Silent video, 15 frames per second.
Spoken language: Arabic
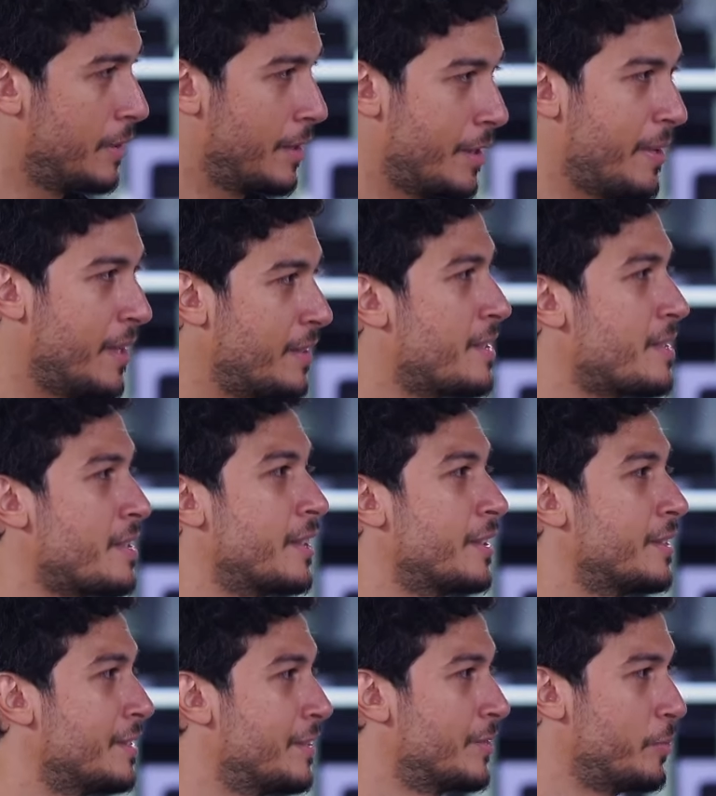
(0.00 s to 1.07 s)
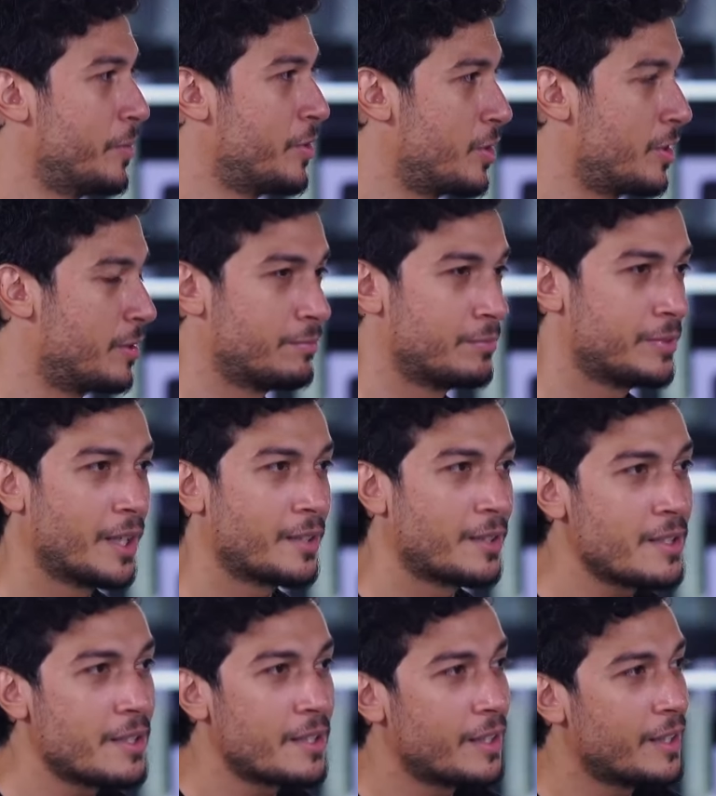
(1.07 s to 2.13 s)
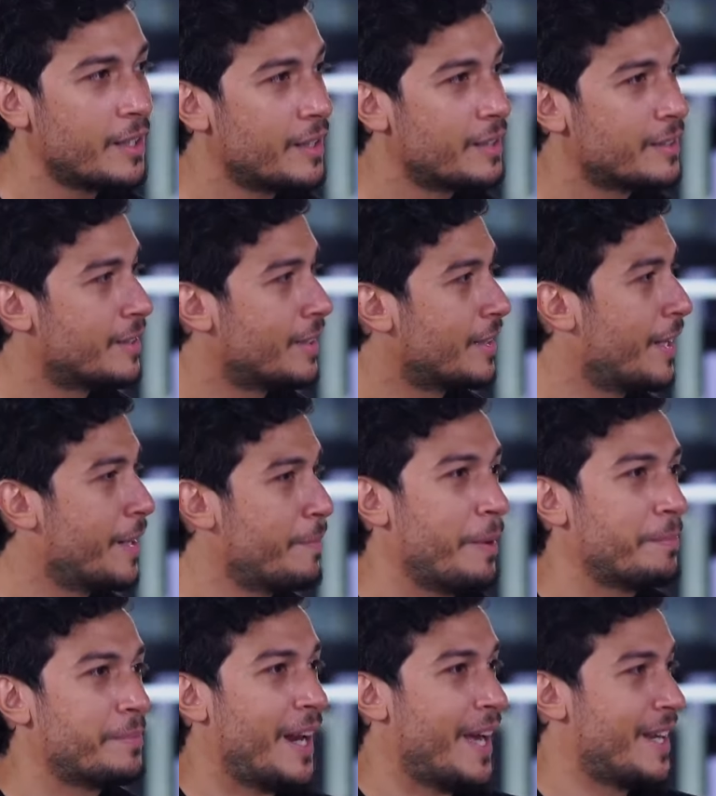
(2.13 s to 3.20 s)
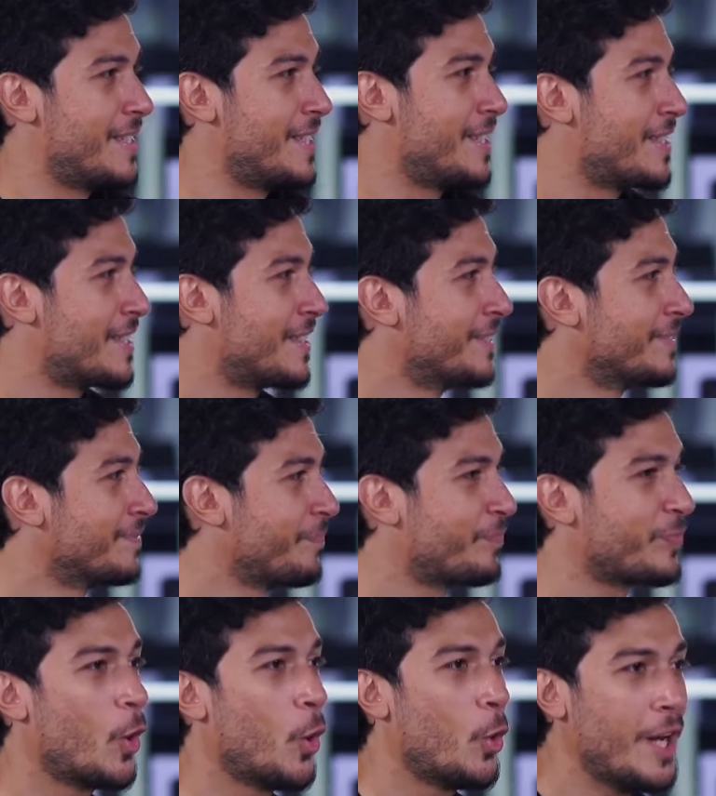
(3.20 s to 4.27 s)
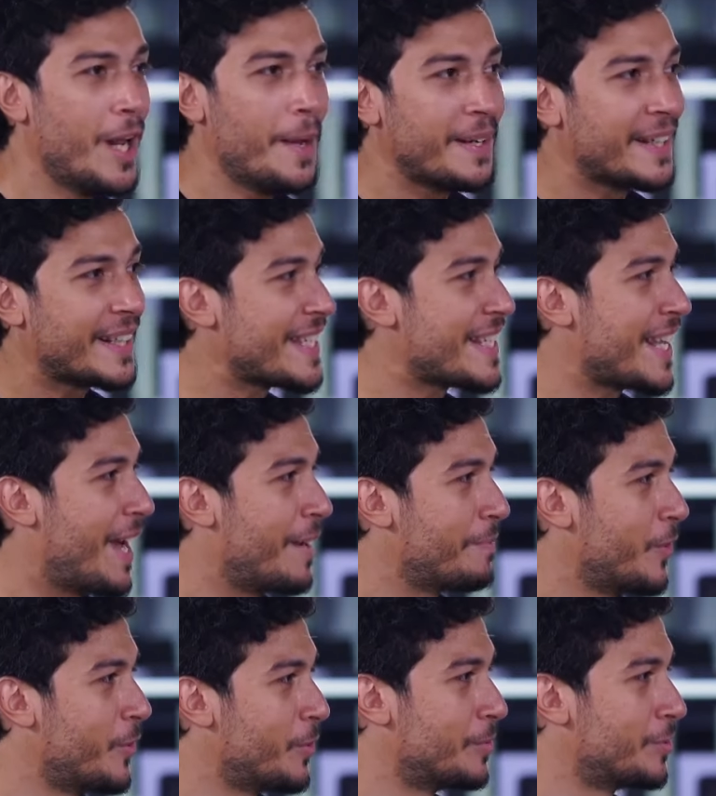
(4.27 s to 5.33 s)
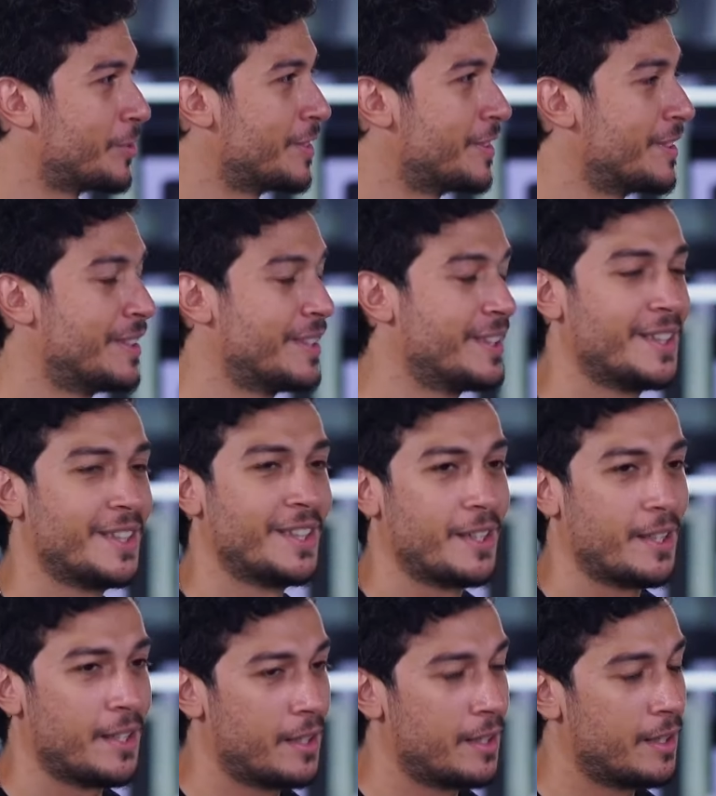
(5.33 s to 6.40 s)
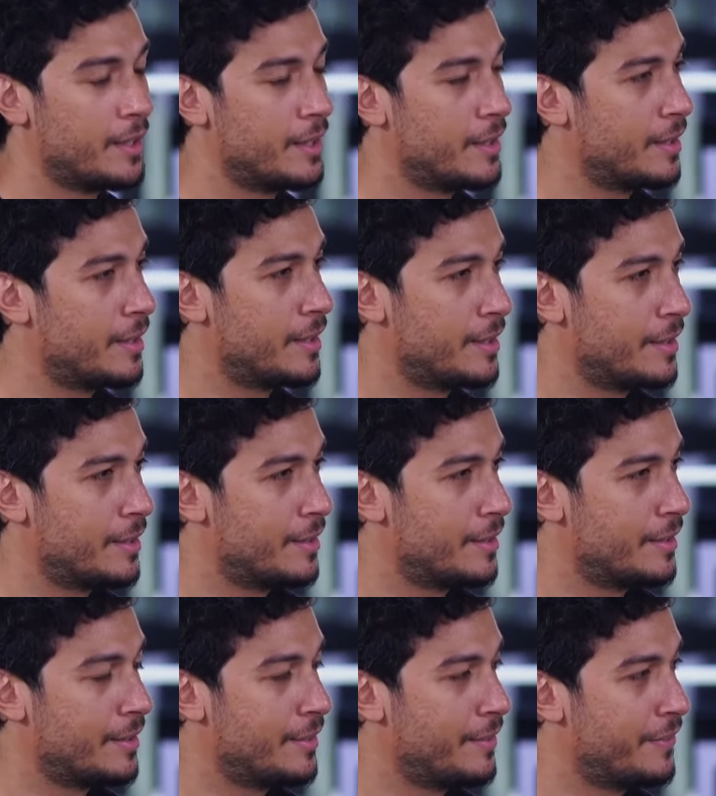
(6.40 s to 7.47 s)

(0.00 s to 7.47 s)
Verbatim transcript: انا بعتذر جدا ماشي تعتذر ايه انت كريم عبد العزيز قول لي اعمل كذا هعمله اوكي آه